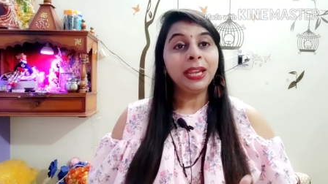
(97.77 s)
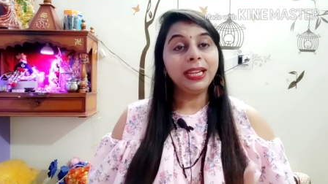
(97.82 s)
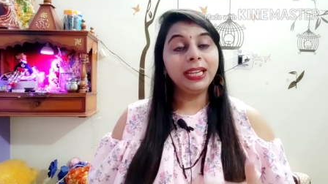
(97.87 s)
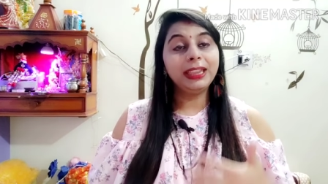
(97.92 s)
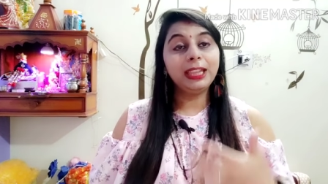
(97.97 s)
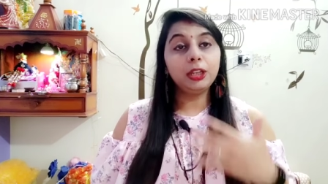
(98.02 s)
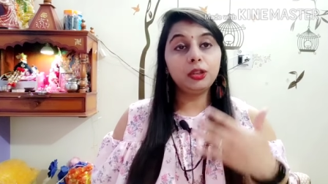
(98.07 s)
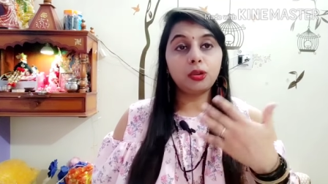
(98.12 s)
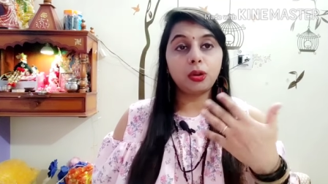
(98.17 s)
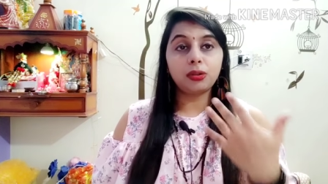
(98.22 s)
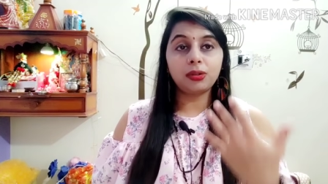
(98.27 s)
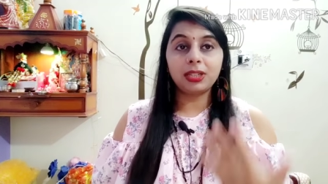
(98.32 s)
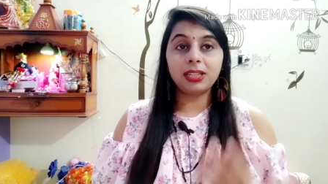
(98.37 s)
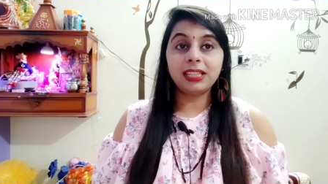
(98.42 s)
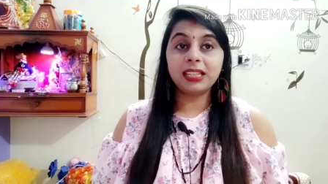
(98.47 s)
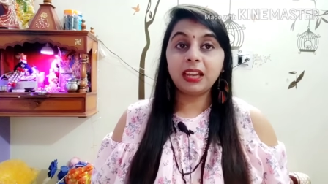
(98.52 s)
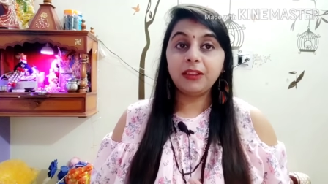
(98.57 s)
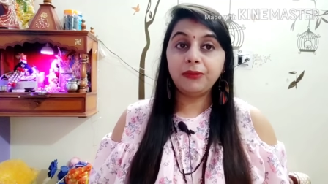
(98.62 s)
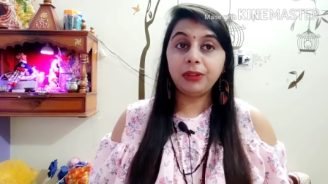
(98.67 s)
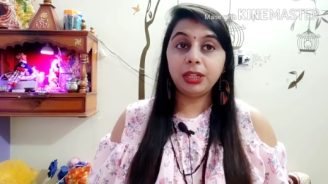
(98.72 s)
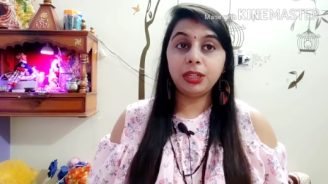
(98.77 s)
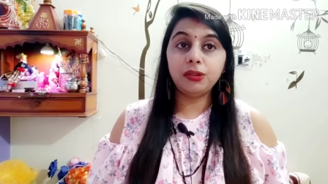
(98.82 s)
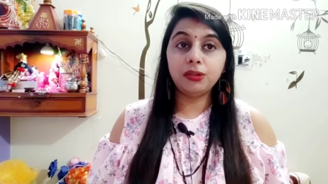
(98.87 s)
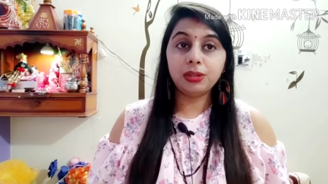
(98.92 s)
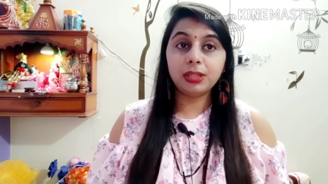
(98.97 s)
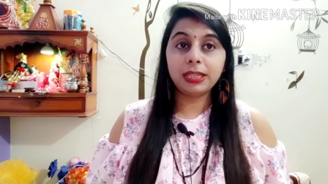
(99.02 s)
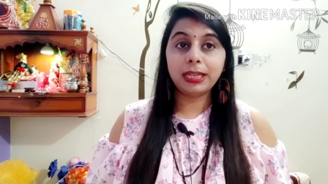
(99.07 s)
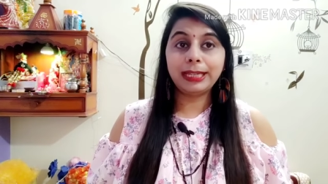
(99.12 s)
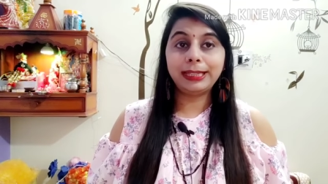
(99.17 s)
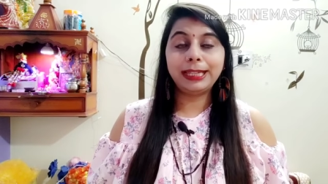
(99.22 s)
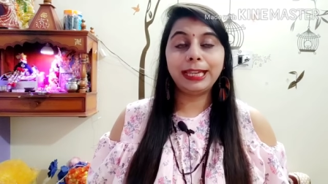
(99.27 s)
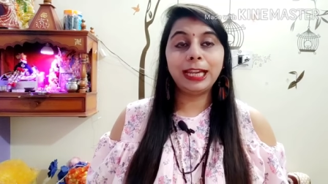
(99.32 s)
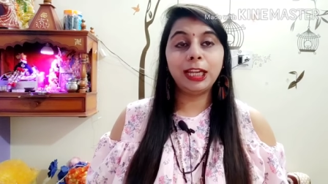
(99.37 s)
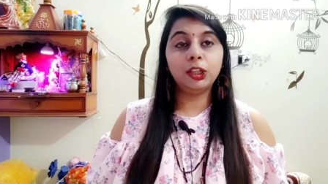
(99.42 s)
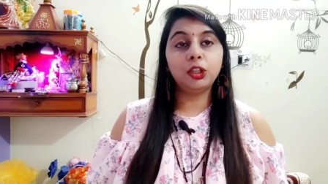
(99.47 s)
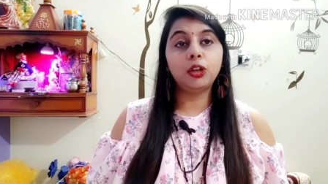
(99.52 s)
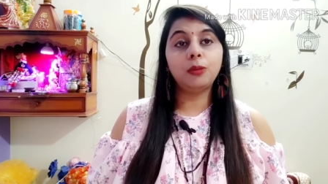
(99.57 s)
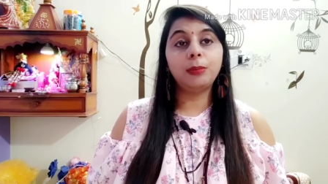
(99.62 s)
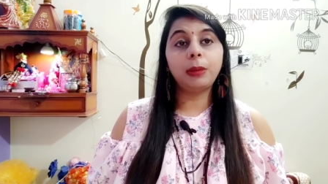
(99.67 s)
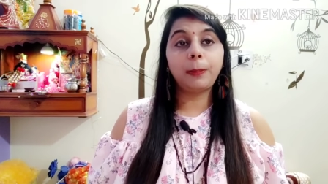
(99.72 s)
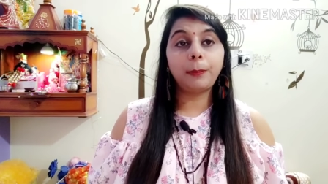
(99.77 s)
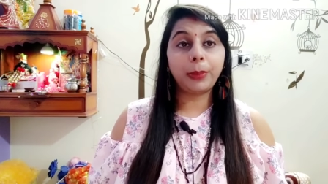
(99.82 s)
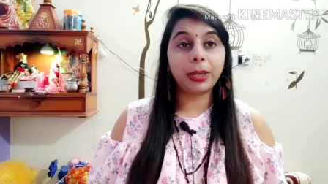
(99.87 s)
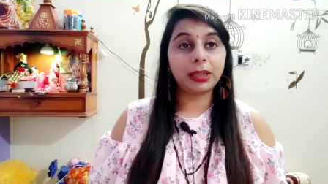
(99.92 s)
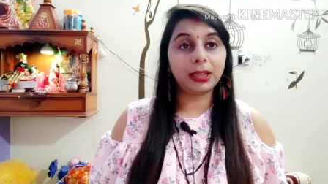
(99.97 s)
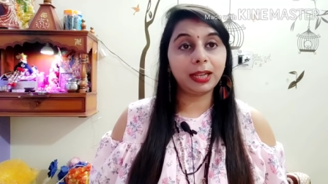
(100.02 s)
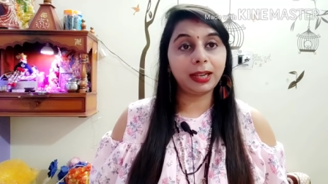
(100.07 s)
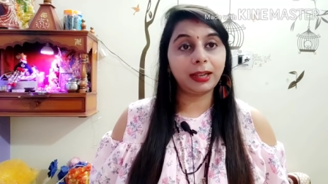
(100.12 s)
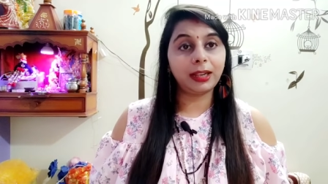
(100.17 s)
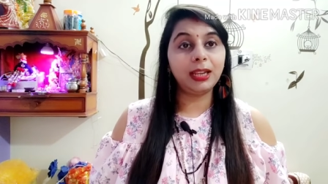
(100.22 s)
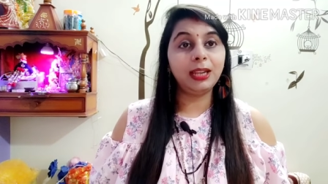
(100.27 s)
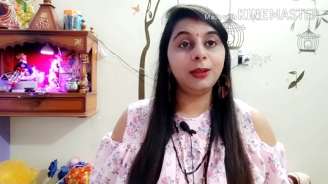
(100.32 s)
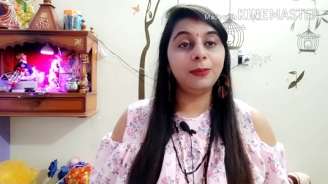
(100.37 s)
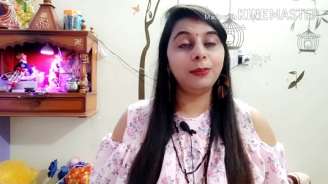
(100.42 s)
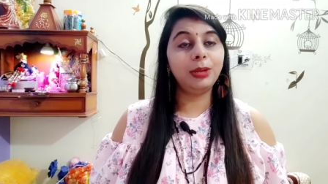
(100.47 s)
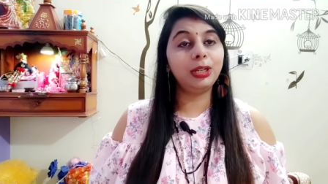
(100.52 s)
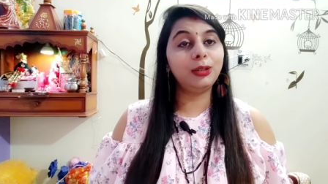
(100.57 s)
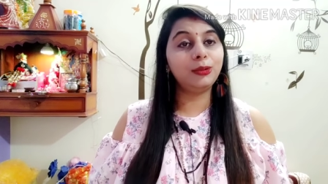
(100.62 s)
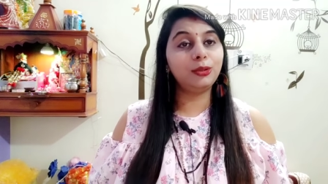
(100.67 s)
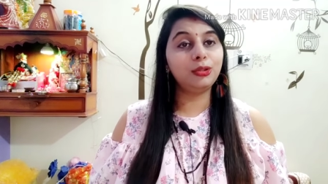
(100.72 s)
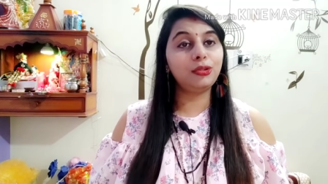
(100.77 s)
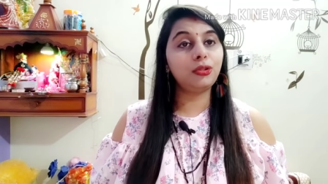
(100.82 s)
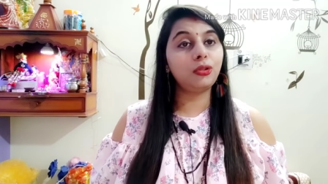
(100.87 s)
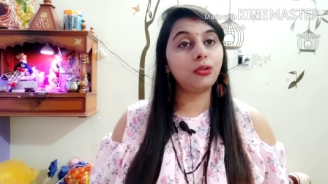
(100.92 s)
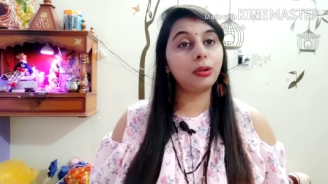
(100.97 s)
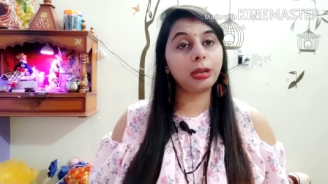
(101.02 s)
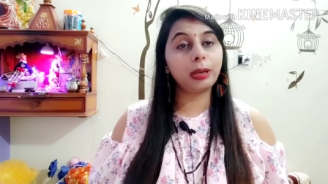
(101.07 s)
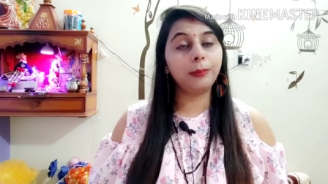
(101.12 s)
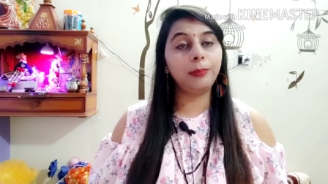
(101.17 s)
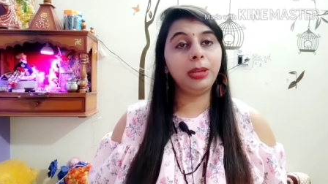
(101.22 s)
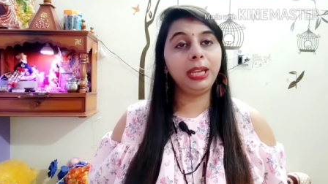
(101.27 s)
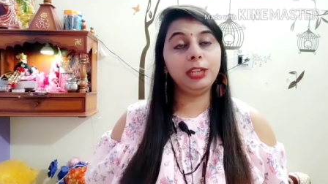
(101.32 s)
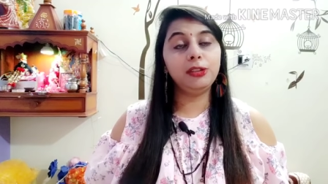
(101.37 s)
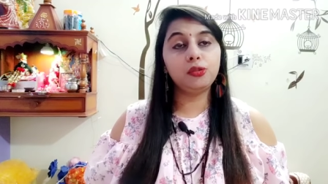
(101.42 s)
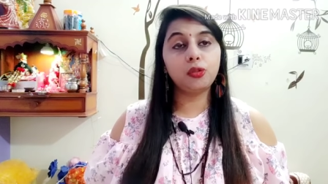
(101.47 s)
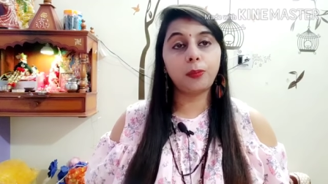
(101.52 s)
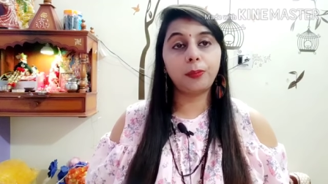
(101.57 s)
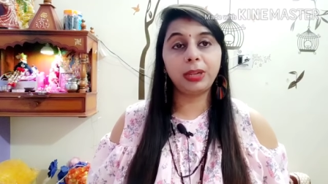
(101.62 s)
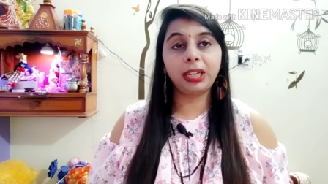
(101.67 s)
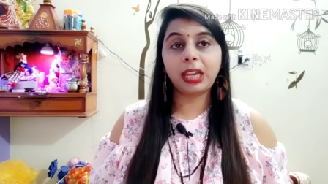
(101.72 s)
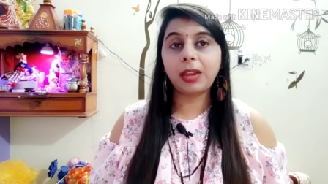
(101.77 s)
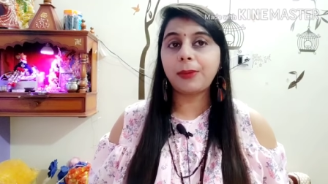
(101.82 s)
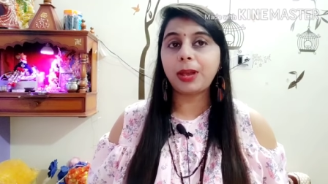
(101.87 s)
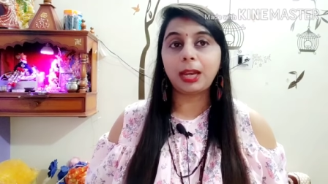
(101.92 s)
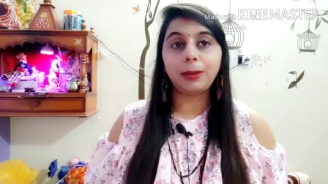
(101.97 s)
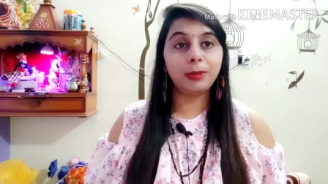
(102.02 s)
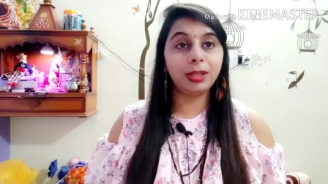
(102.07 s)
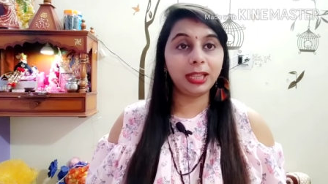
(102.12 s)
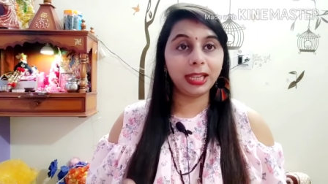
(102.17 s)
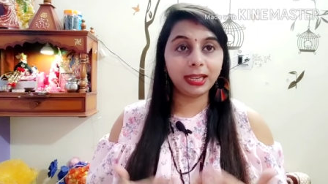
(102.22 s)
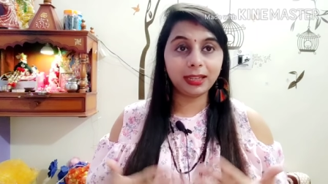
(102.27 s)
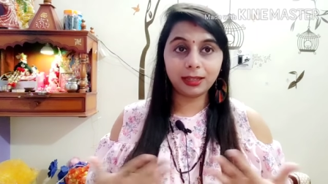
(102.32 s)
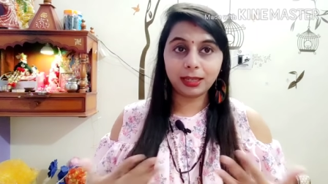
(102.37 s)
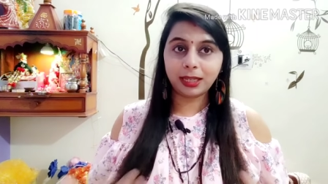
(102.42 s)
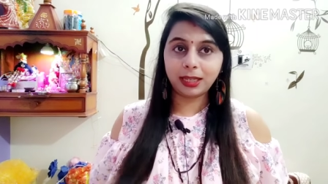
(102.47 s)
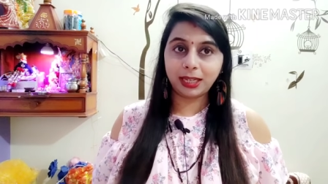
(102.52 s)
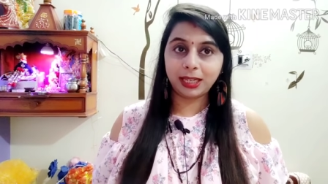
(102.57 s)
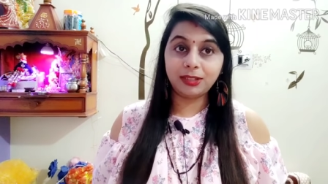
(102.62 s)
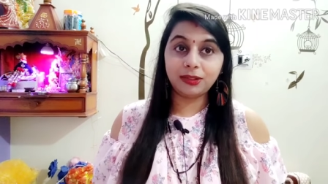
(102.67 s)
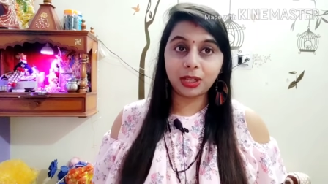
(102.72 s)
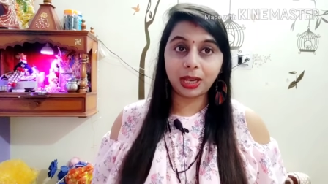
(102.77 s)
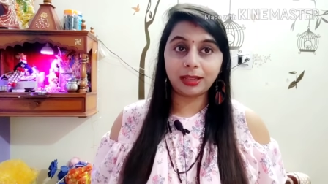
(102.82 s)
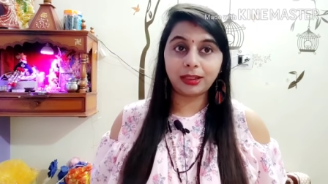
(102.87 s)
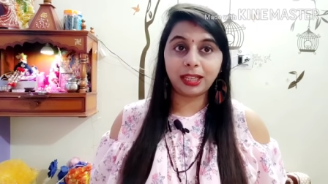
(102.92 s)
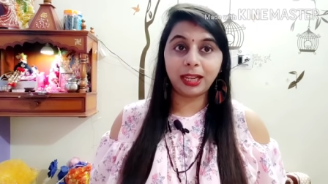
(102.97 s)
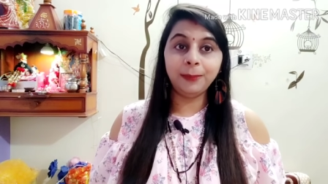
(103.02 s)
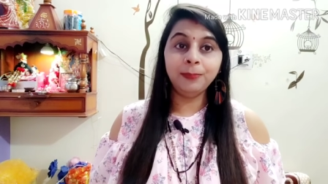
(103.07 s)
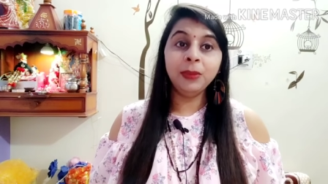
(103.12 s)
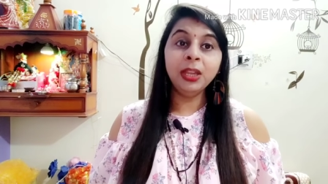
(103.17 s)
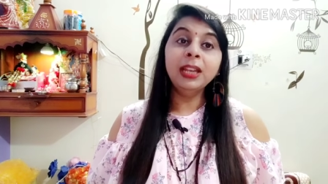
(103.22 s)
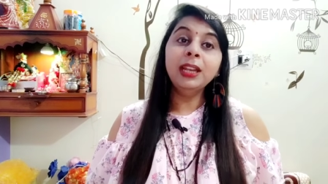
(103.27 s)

इतनी डॉक्टर्स की वीडियोज़ देखते हैं तो हमें पता है बट कुछ लोग अब भी इन टॉपिक के बारे में देखना नहीं चाहते